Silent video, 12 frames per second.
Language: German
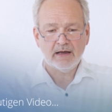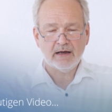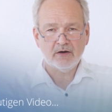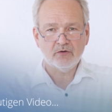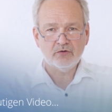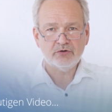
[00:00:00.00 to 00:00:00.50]

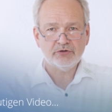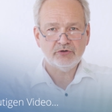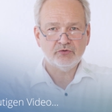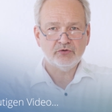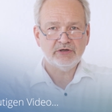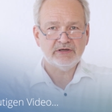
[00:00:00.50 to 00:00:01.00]
auch
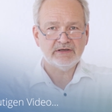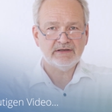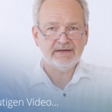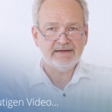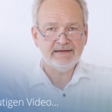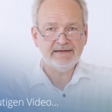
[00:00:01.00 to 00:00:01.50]
durch
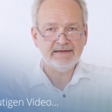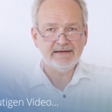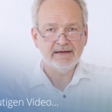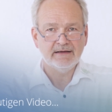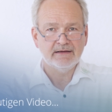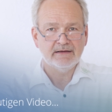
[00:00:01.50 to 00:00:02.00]

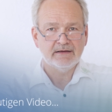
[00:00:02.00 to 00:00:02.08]
die